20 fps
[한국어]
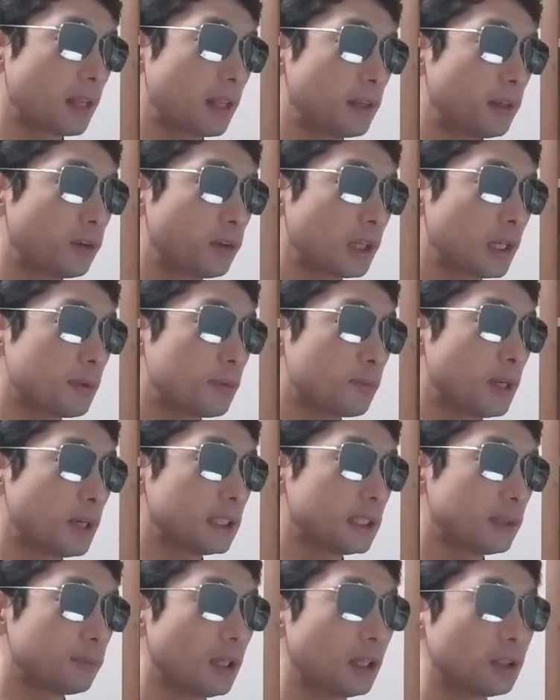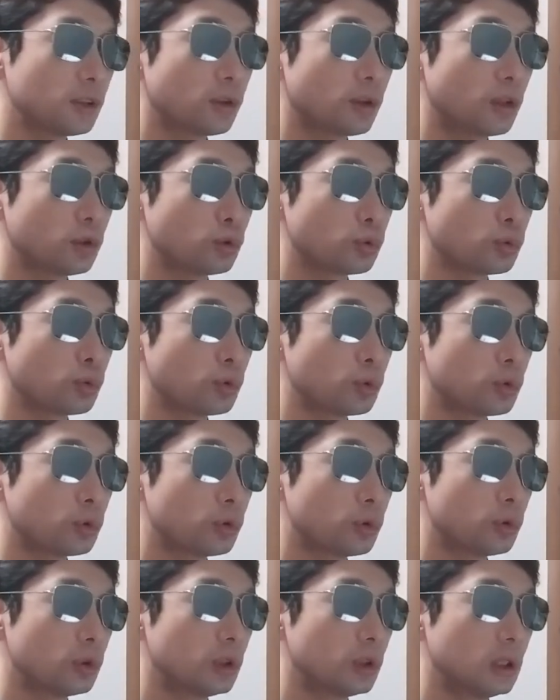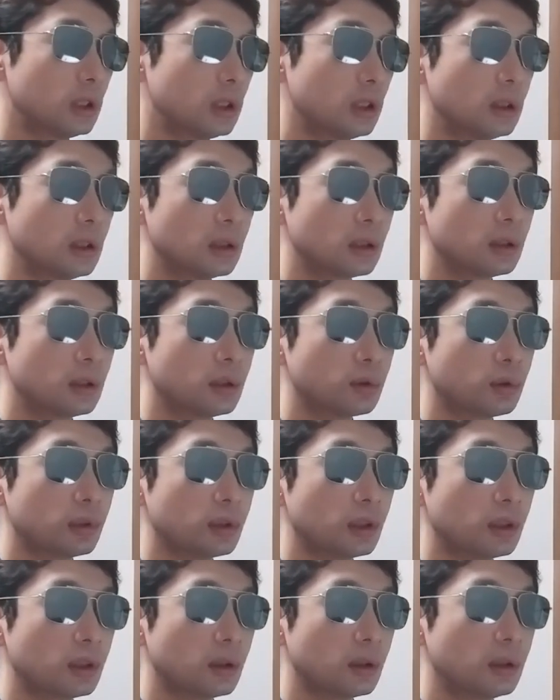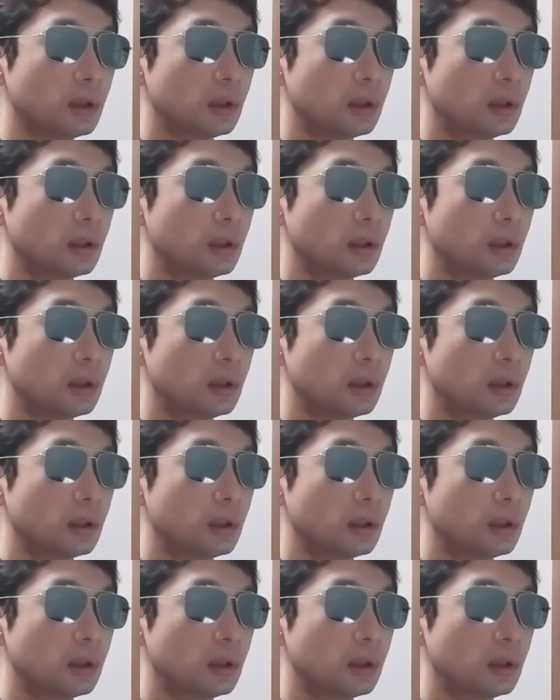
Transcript: 이렇게만 말씀을 하셔가지고 그리고 이제